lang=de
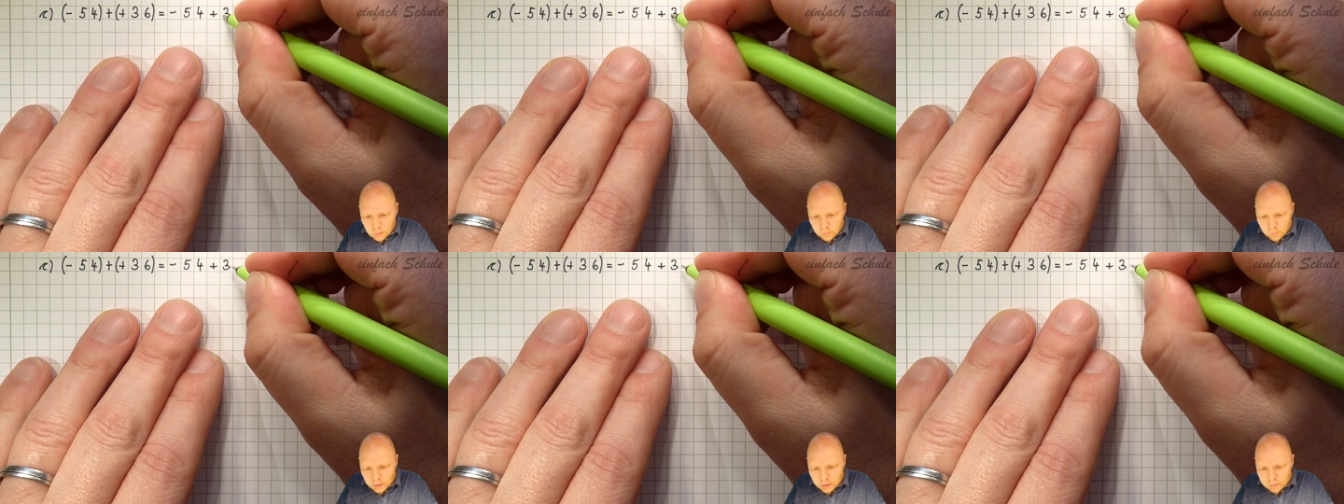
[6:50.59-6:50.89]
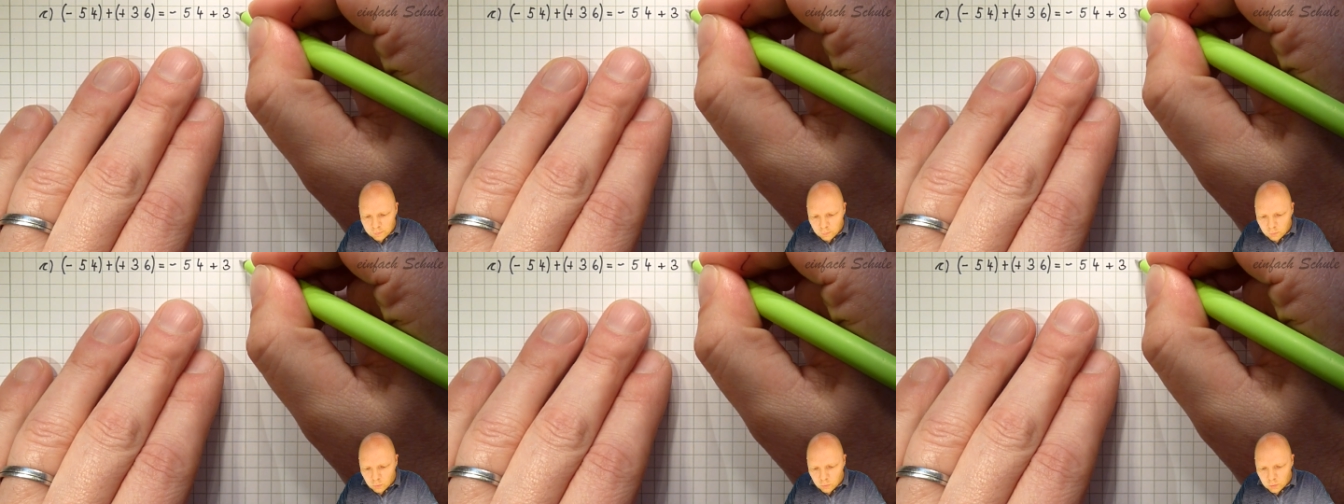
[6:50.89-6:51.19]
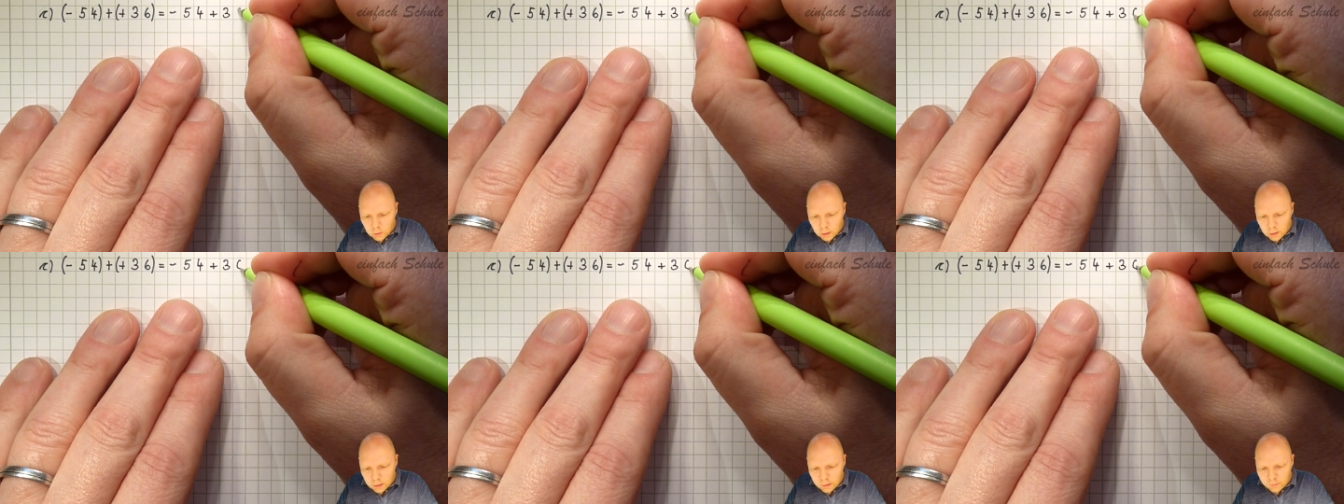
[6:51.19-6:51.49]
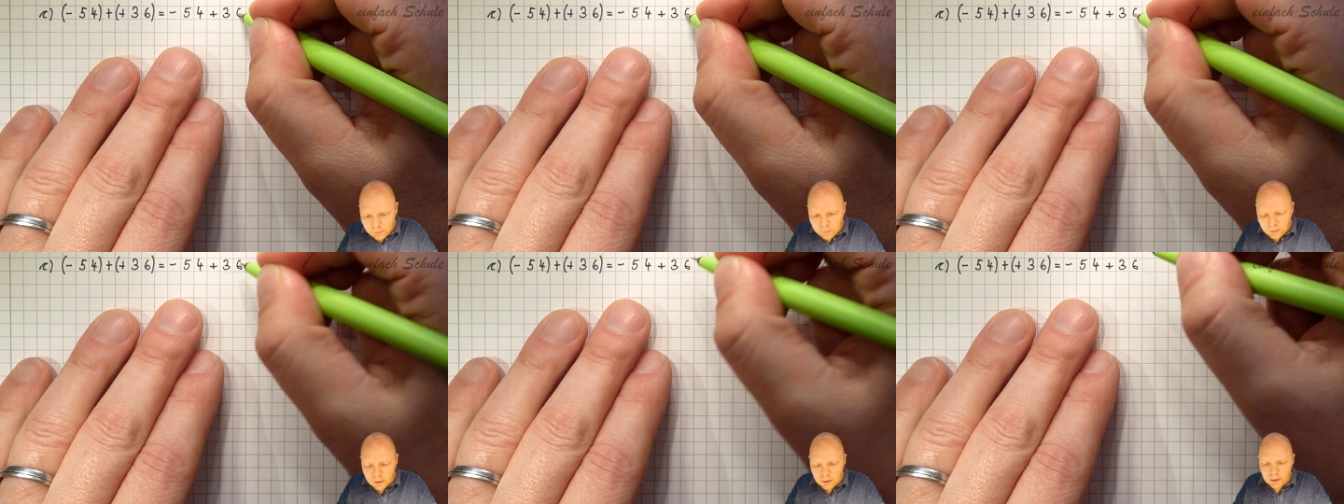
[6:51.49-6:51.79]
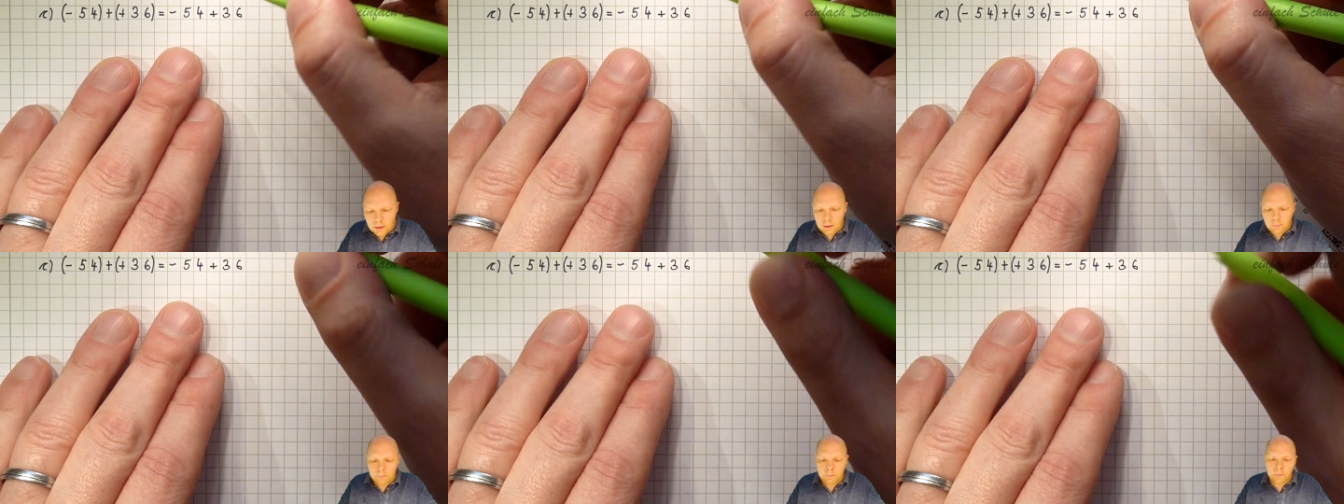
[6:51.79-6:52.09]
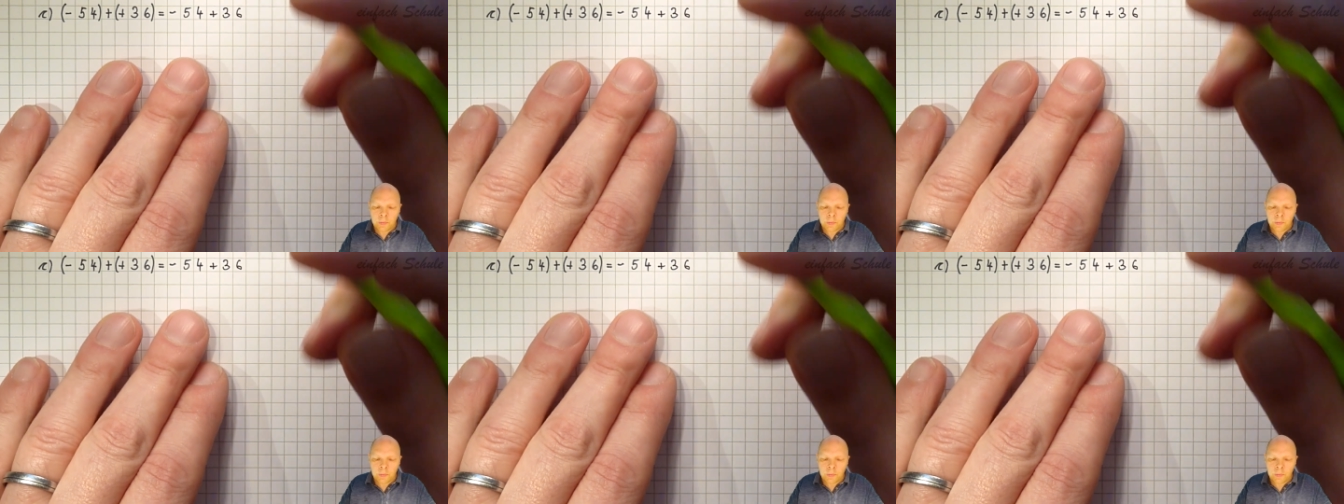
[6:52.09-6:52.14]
36.